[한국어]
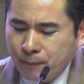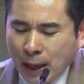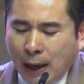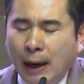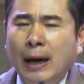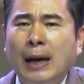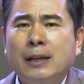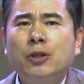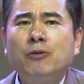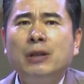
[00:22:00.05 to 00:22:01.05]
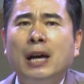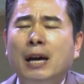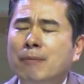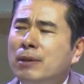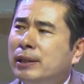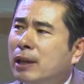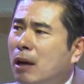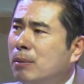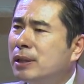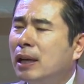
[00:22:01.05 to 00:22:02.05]
아 그렇구나 아무리
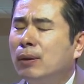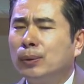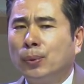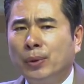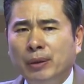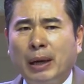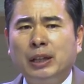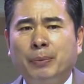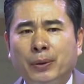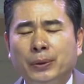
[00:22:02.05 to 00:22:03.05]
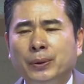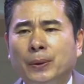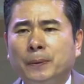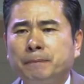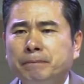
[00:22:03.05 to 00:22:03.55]
사업을 잘하고 돈을 많이 벌어도